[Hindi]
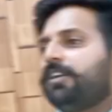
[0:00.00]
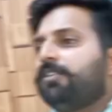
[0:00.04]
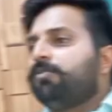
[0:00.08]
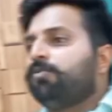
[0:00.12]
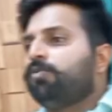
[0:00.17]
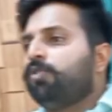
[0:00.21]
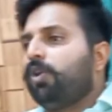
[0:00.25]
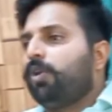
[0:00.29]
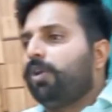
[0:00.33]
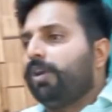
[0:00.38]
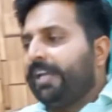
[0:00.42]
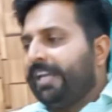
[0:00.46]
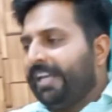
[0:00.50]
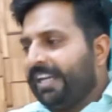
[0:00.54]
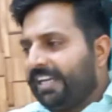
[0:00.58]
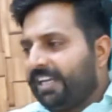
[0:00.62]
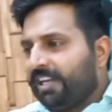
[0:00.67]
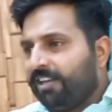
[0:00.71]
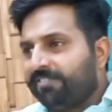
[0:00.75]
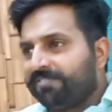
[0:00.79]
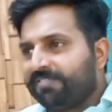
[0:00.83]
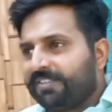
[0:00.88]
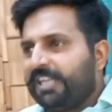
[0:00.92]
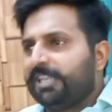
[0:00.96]
वो एक
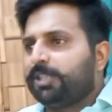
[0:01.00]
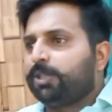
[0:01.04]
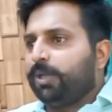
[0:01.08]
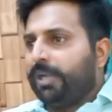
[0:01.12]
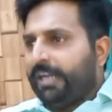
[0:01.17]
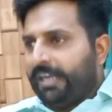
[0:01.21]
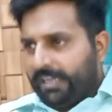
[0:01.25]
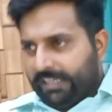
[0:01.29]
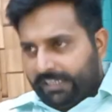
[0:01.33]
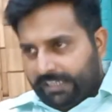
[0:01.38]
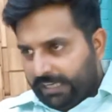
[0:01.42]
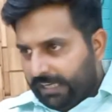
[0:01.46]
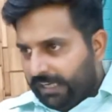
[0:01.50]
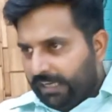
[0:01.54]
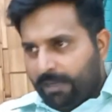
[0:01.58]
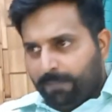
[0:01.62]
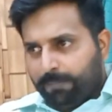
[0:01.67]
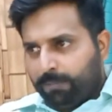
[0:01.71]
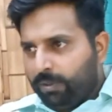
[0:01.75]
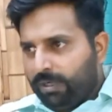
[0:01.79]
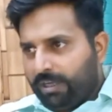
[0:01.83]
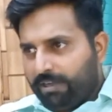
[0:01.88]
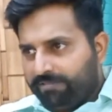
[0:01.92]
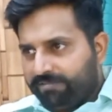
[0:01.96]
हफ्ता जो है ना ये अगला
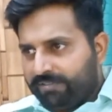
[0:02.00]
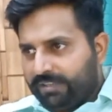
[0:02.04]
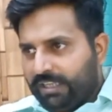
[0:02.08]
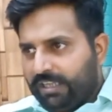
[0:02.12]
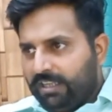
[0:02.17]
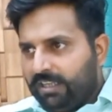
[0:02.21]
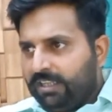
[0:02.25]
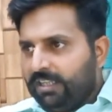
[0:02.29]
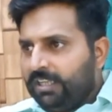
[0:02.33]
पूरा हफ्ता